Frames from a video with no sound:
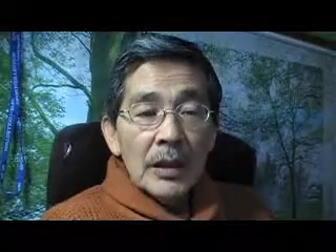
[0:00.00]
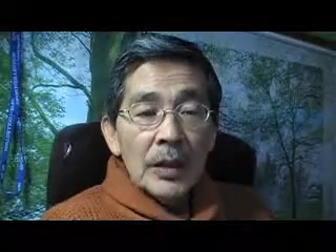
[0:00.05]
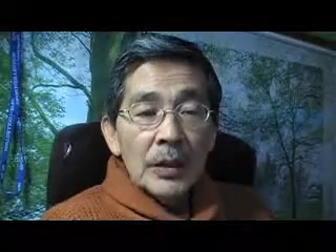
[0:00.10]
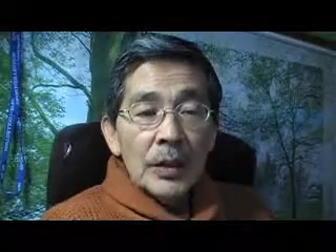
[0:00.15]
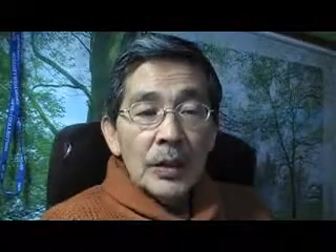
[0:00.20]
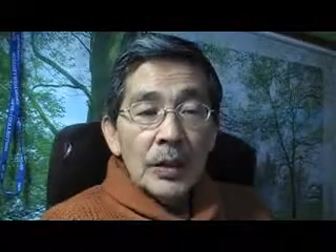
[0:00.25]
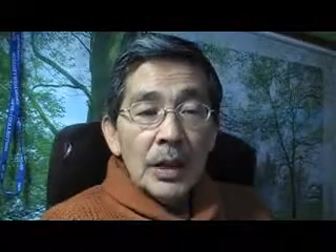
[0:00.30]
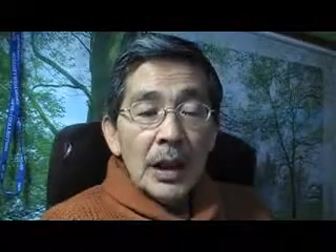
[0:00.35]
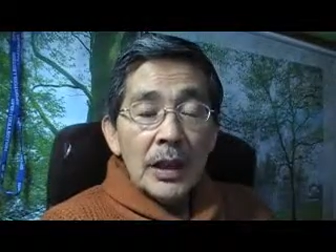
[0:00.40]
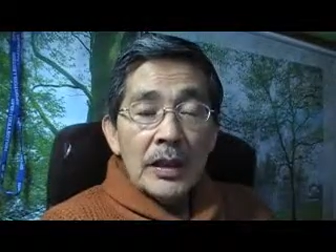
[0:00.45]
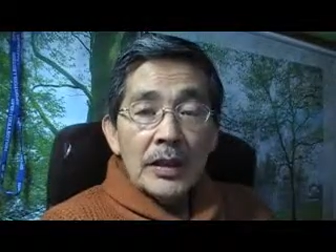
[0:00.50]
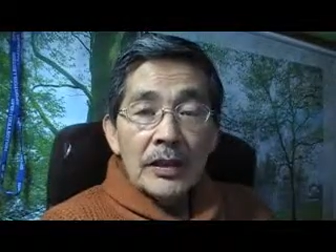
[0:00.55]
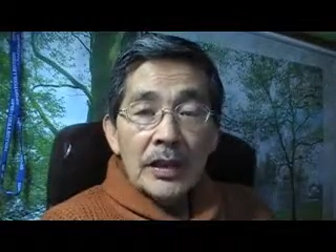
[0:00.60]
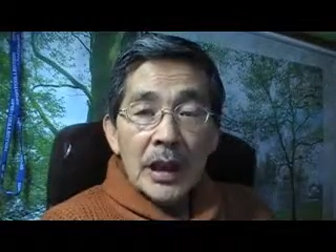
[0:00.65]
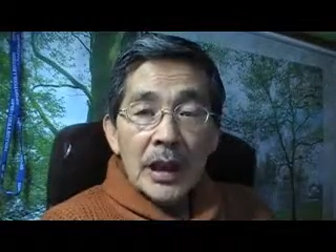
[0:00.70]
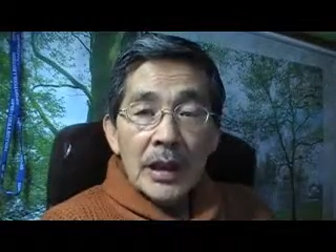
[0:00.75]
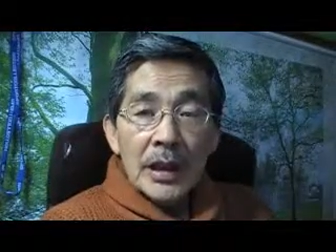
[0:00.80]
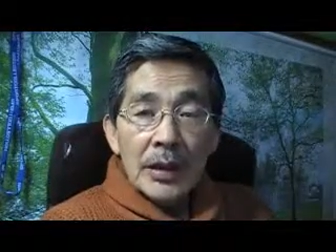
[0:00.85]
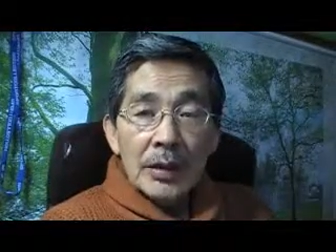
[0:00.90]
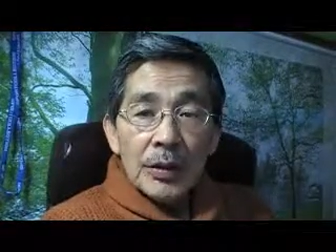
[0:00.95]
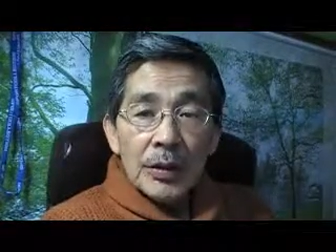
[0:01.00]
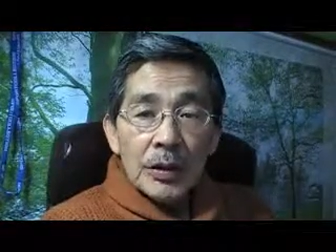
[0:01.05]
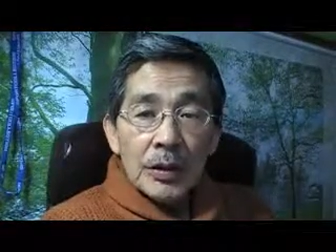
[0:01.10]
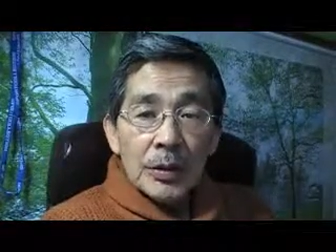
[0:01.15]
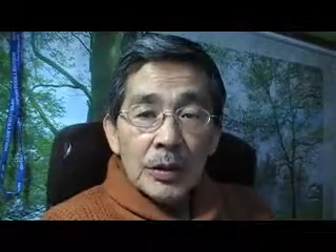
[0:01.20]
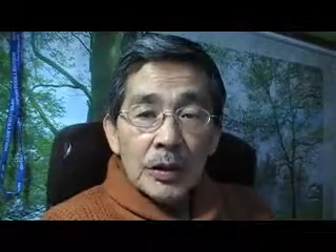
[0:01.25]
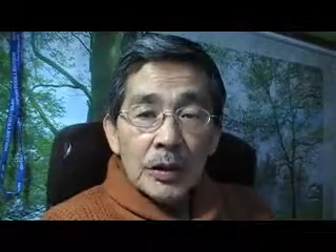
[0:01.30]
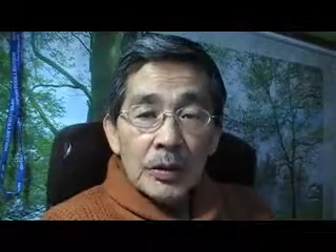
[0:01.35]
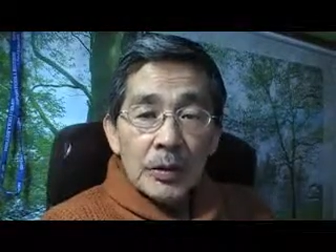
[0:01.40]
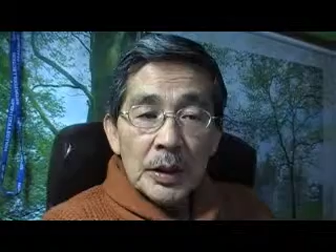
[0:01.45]
自分が犠牲になるこ
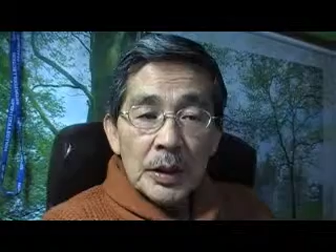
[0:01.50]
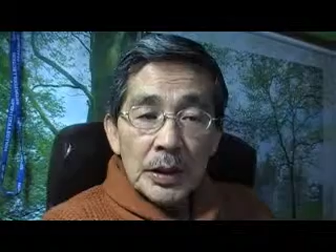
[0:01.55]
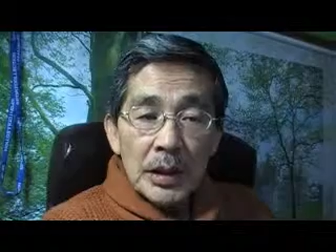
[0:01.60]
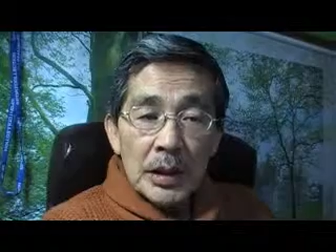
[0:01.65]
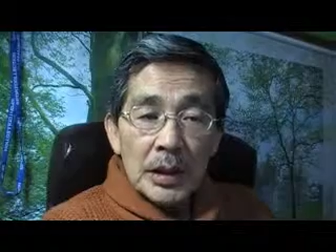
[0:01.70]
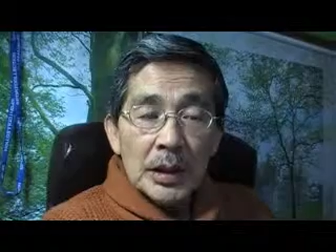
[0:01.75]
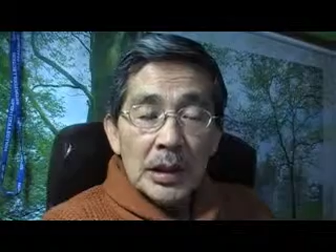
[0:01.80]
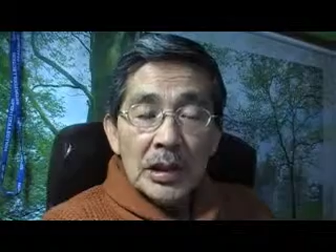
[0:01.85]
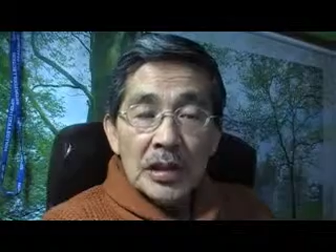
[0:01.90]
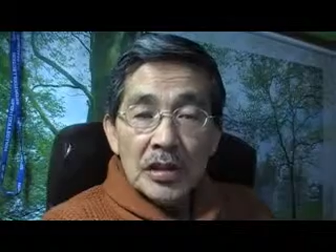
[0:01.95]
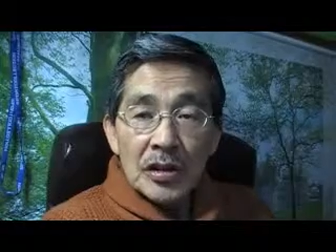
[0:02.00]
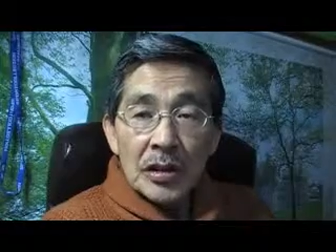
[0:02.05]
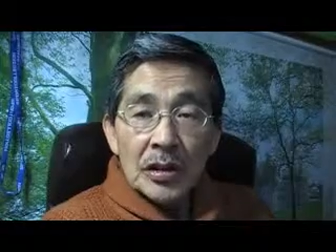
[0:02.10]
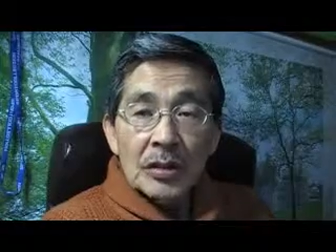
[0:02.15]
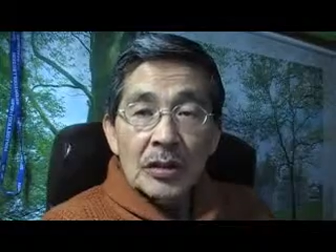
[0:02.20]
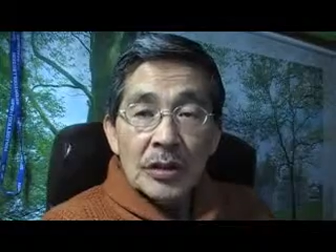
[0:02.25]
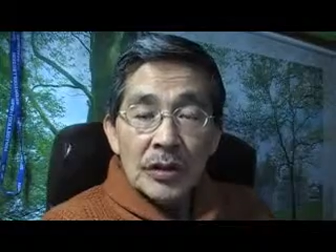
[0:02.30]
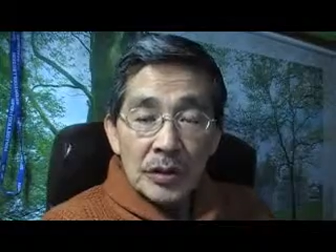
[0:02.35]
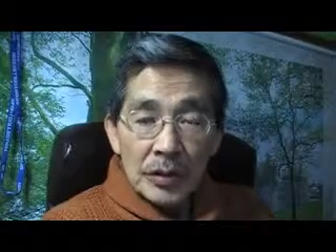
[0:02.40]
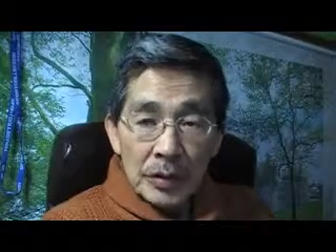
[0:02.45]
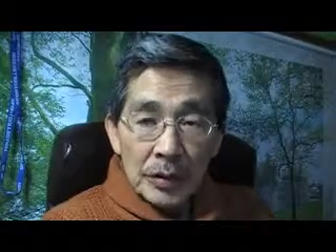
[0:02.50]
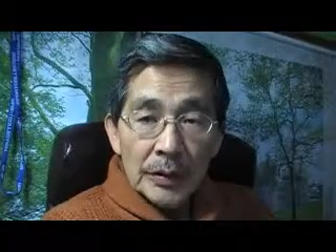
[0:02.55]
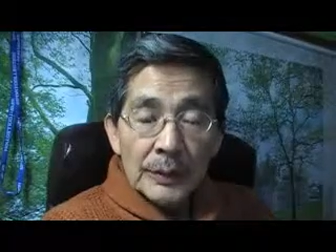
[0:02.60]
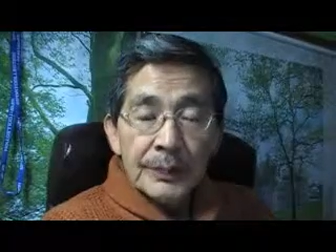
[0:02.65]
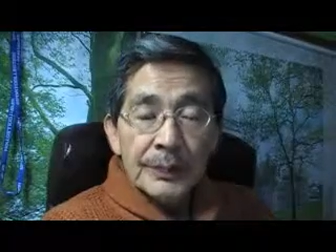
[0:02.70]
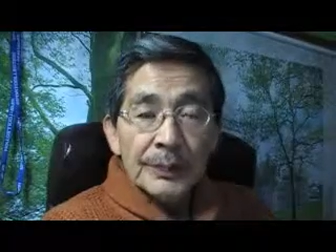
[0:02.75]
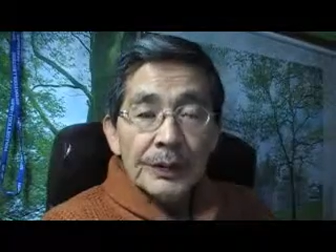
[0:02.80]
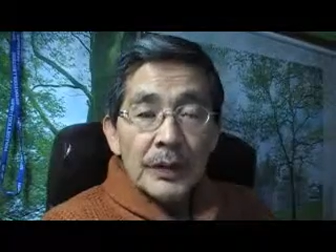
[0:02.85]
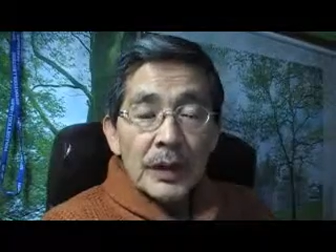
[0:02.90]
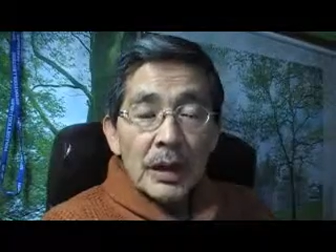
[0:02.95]
とも含めてケチって言うんですよ。